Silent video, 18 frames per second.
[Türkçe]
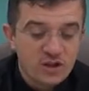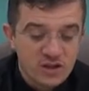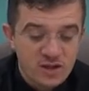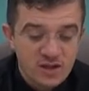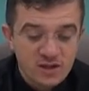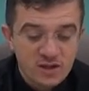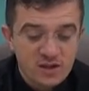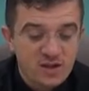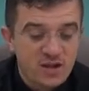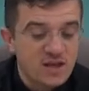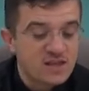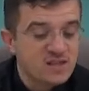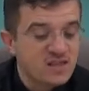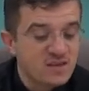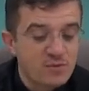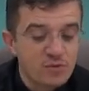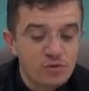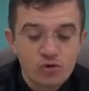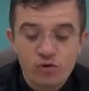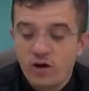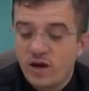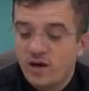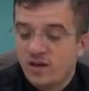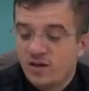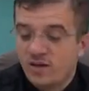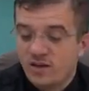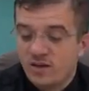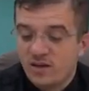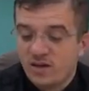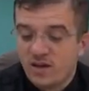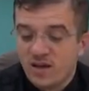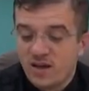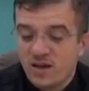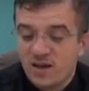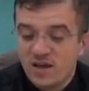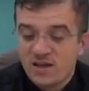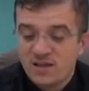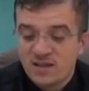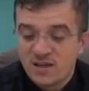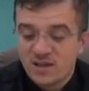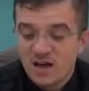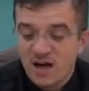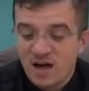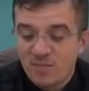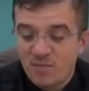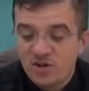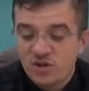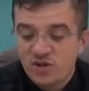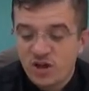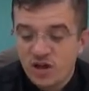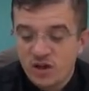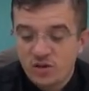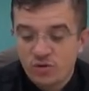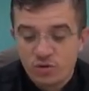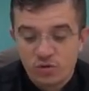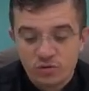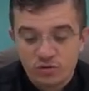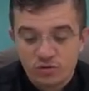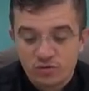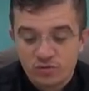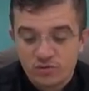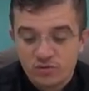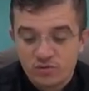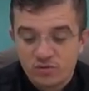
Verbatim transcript: dakikada teslimi ruh eyledi. İstikamet şehidi oldu.